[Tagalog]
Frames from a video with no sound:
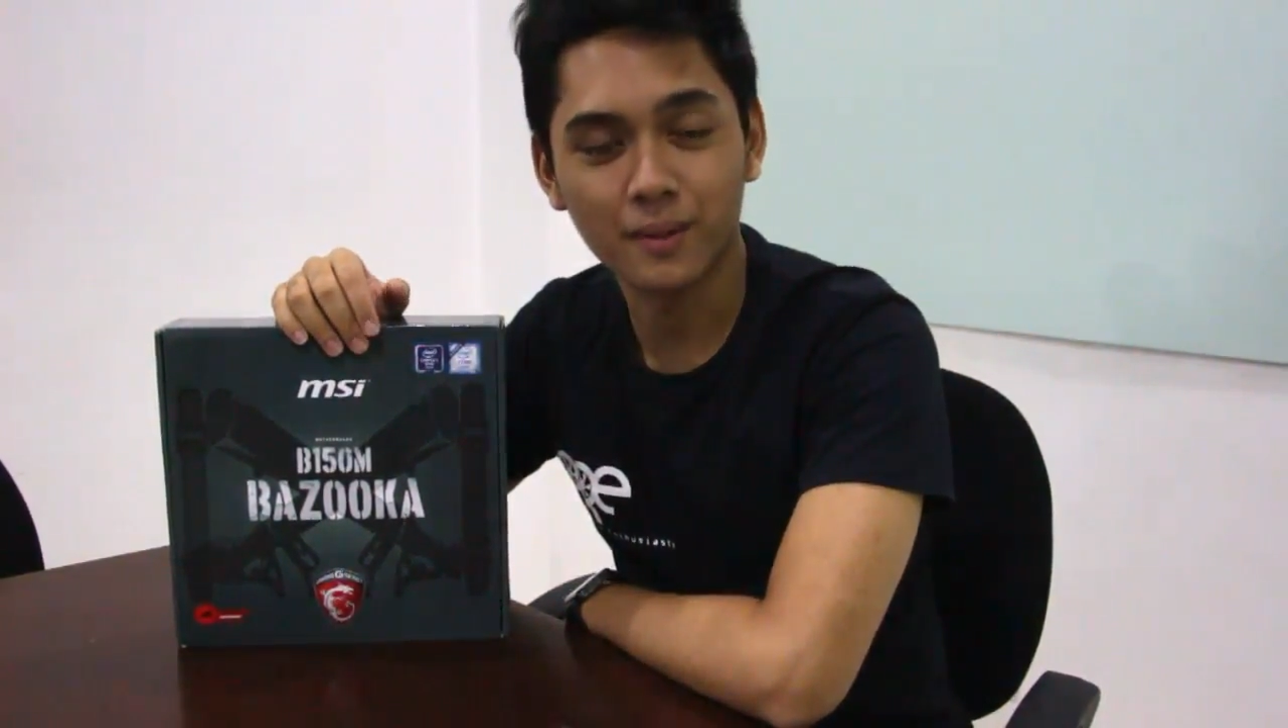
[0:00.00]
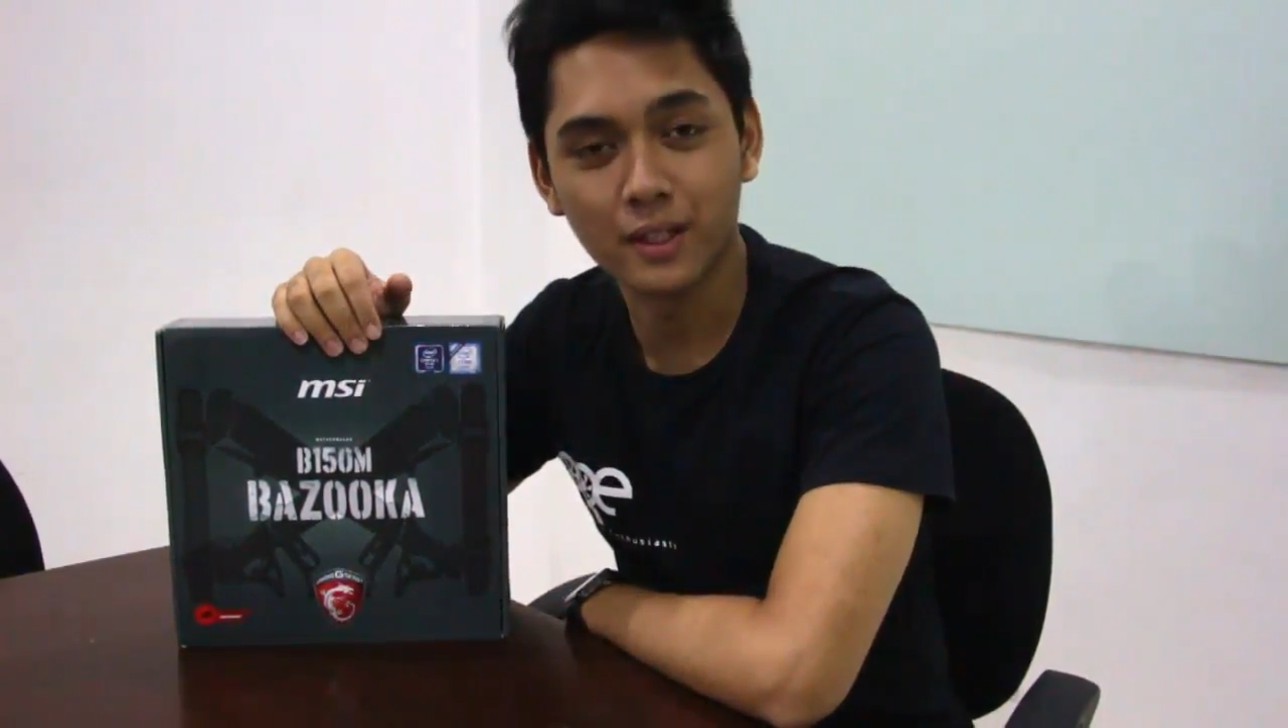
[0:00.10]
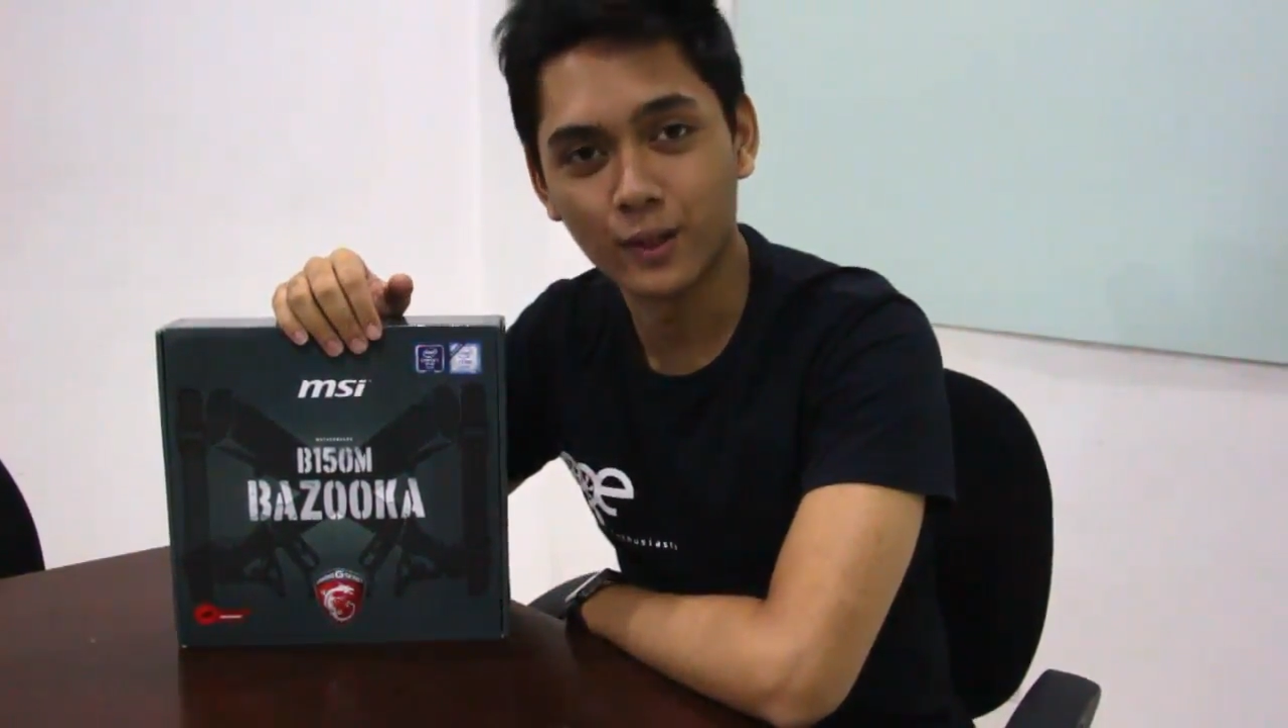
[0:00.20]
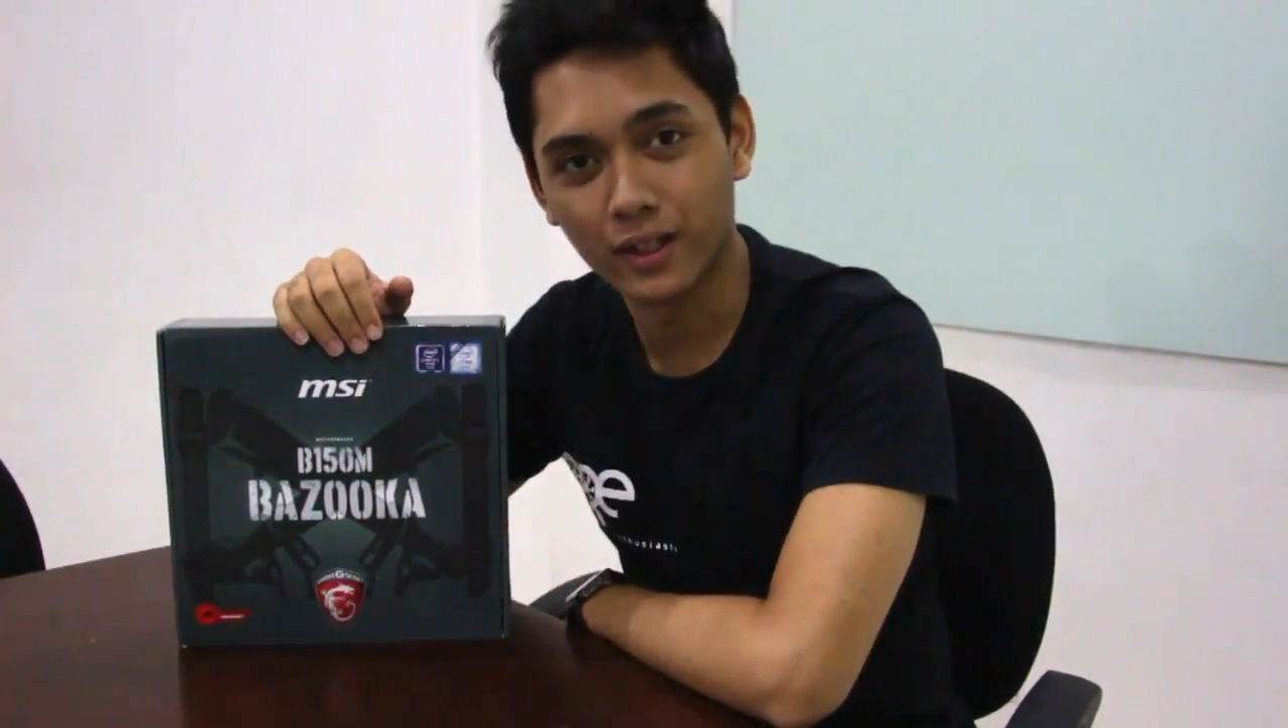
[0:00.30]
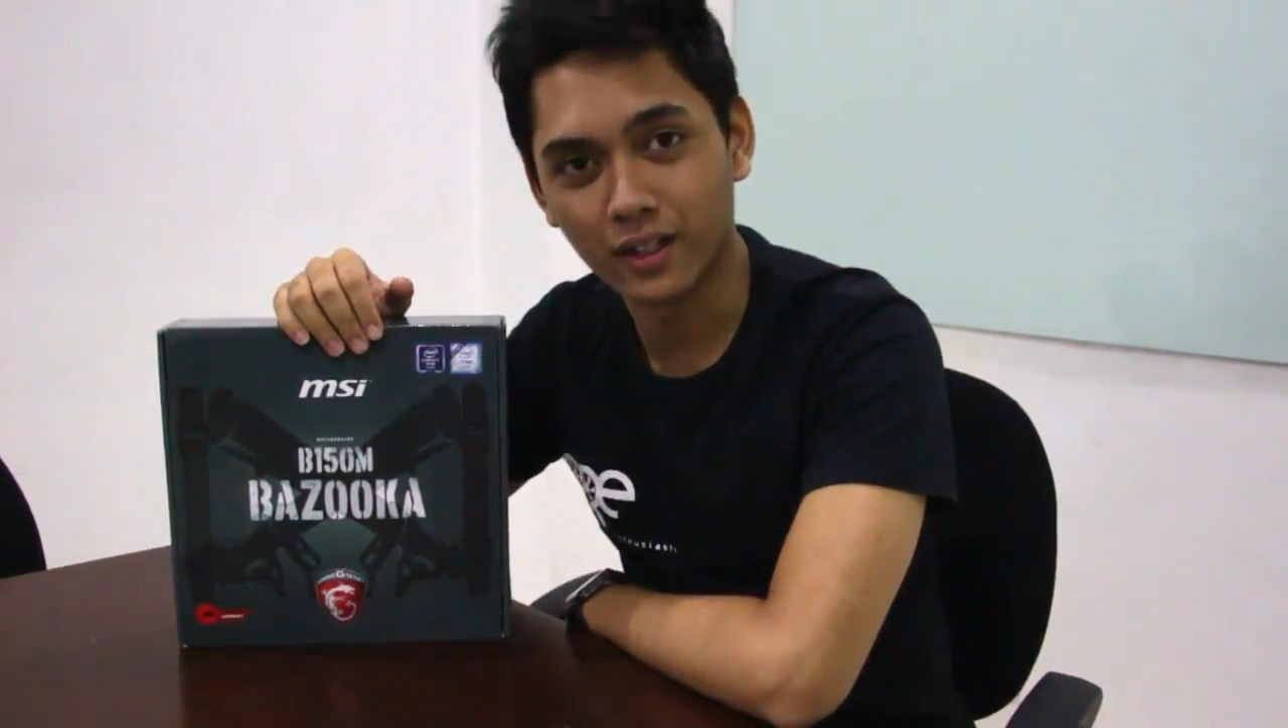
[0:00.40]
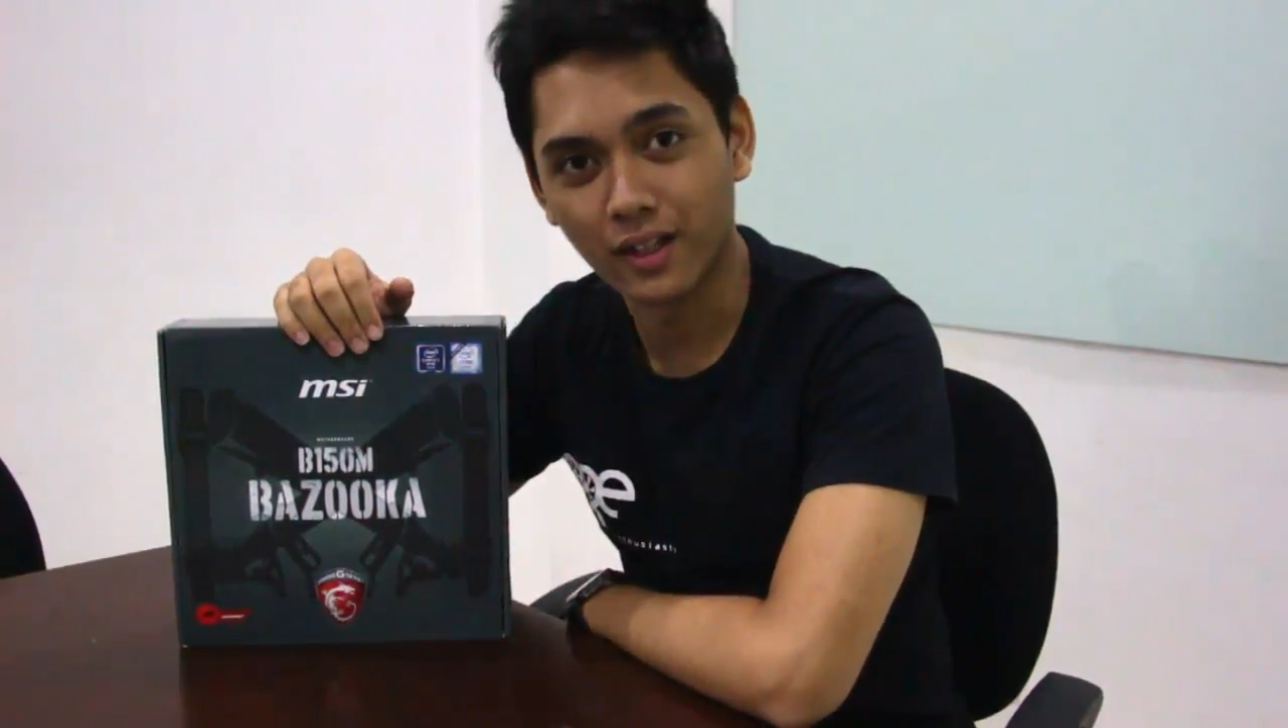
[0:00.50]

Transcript: Pinoy Rig